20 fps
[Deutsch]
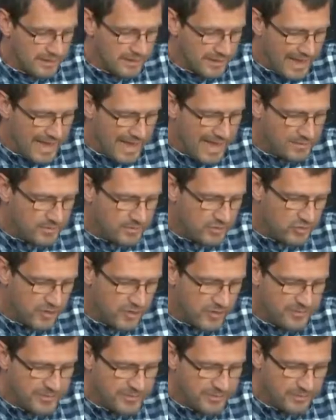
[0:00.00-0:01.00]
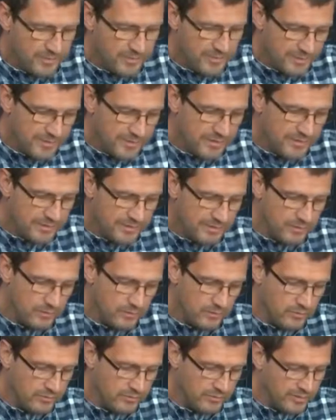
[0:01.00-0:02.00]
Gerade Beschäftigte mit niedrigen
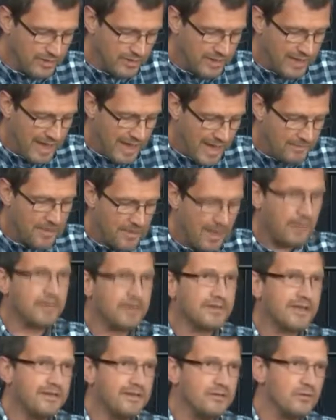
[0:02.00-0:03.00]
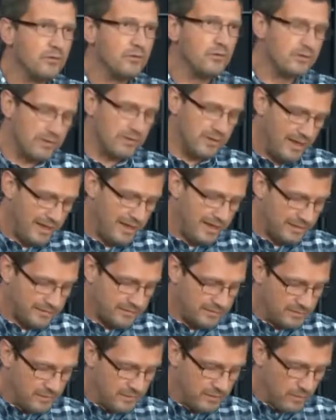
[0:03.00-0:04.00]
Löhnen haben aber keine
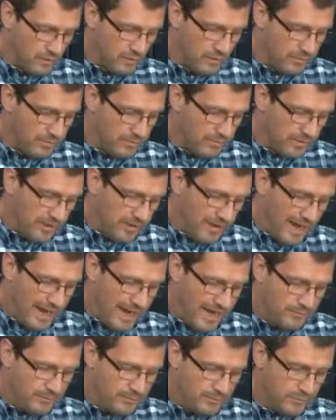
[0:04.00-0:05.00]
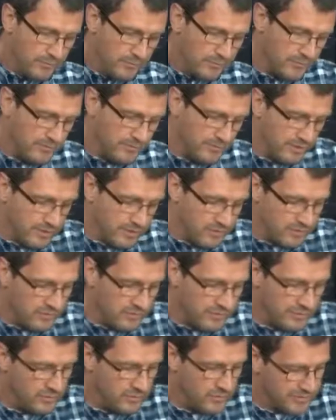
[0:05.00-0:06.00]
Rücklagen, um Einbußen
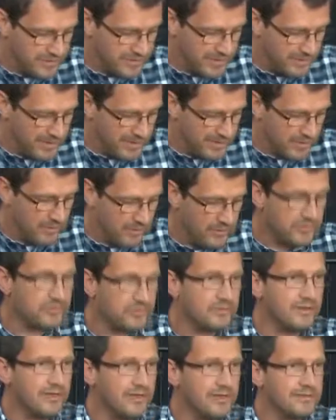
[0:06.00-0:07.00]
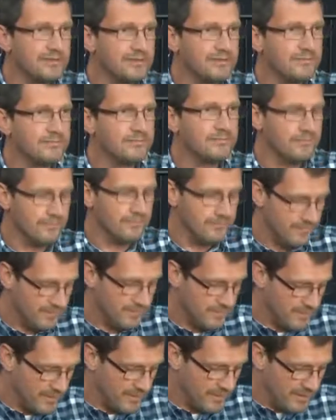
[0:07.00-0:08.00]
durch die Kurzarbeit auszugleichen.
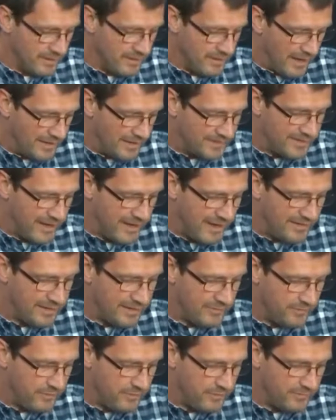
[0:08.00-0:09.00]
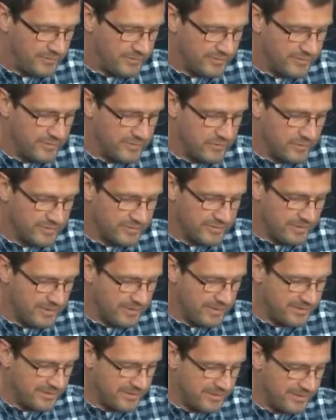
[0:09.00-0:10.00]
Ein Teil davon wird das
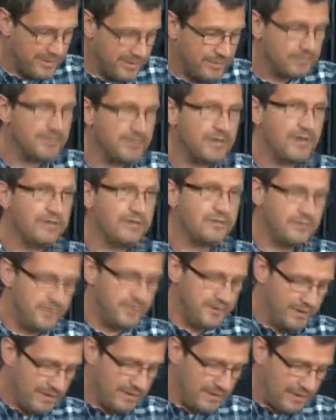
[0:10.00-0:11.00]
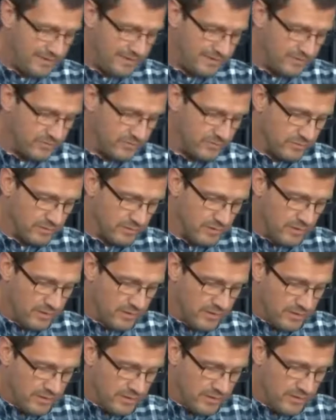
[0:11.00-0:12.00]
Kurzarbeitergeld mit Hartz-IV-Leistung
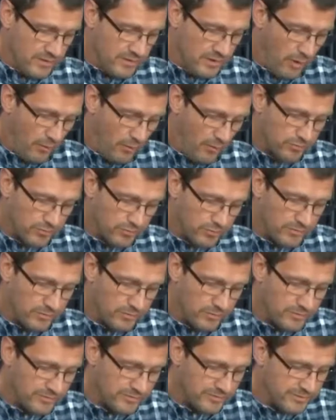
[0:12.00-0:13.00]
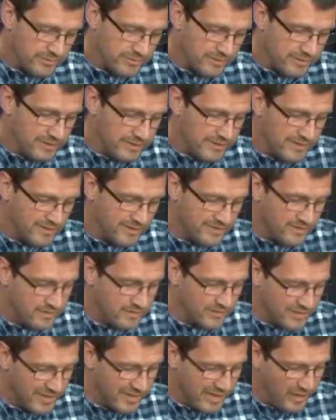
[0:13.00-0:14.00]
äh, aufstocken müssen. Das ist
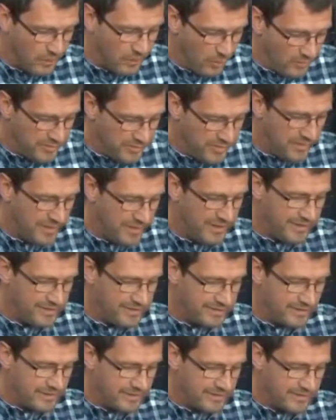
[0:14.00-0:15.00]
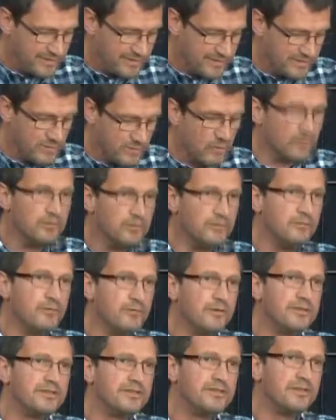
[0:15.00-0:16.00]
sozial ungerecht, das ist
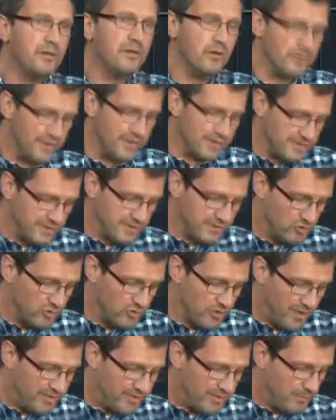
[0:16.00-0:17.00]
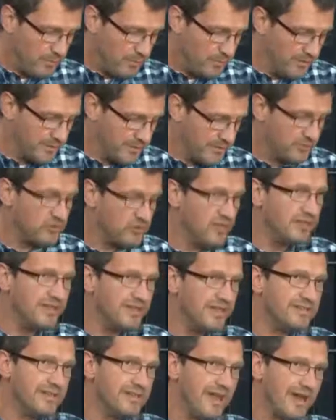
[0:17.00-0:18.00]
unwürdig und das ist geschlechterpolitisch
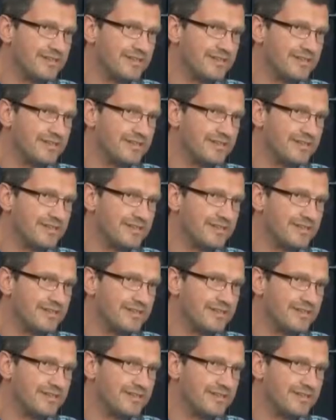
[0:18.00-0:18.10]
nicht